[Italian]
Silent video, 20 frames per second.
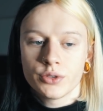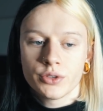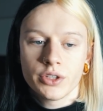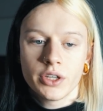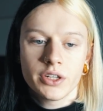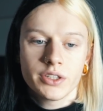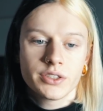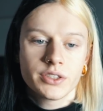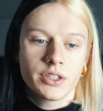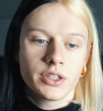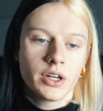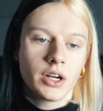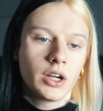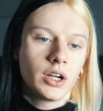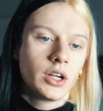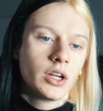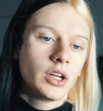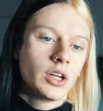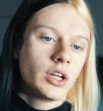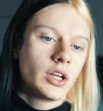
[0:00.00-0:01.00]
Ieri sera
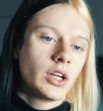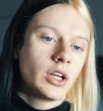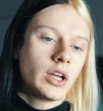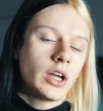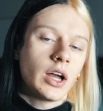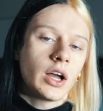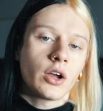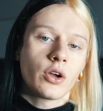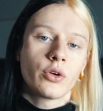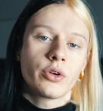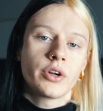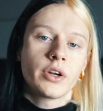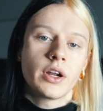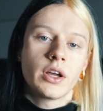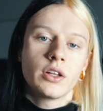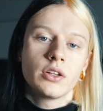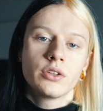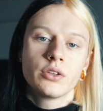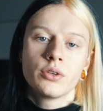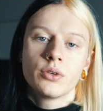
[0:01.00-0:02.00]
a
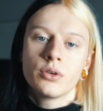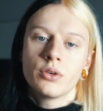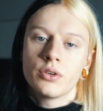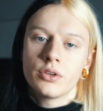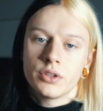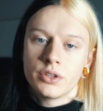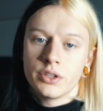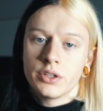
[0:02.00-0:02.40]
Corinaldo,